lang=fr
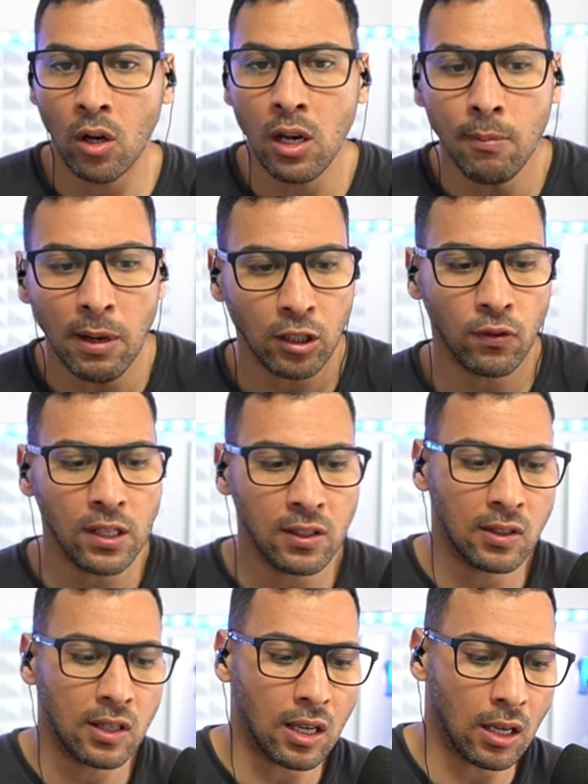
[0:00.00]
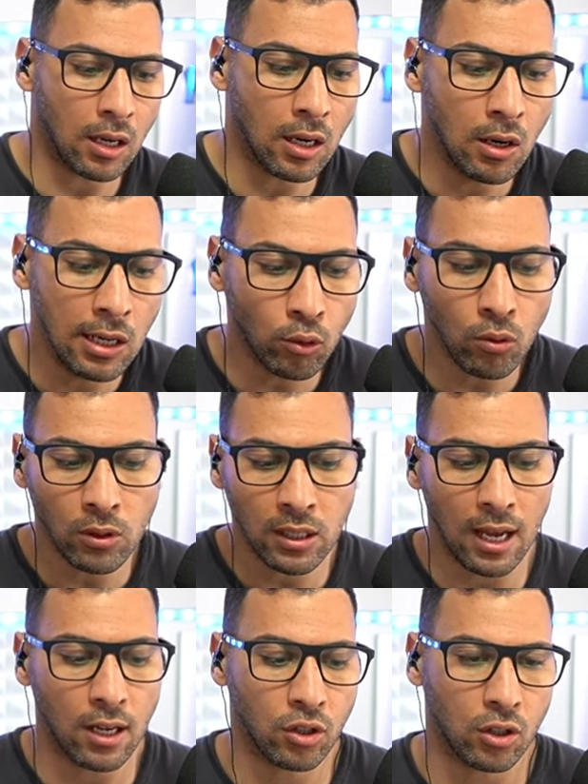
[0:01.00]
les match fixing, les
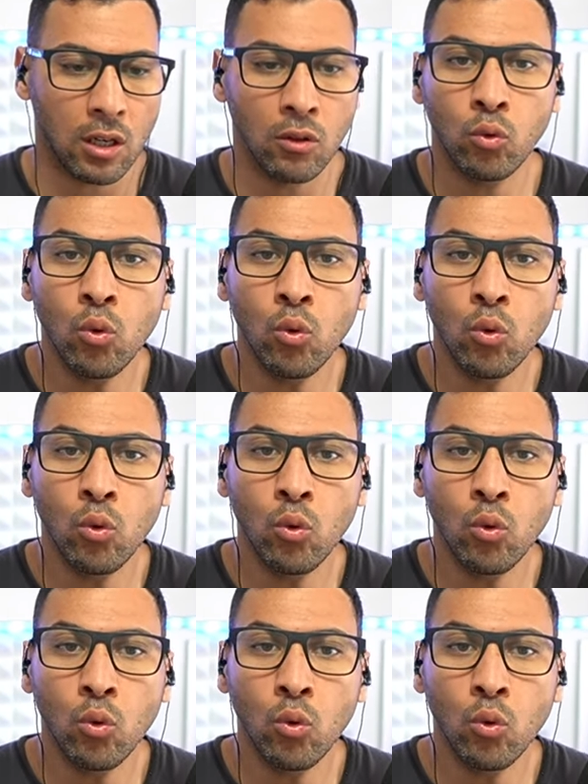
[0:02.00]
trucages,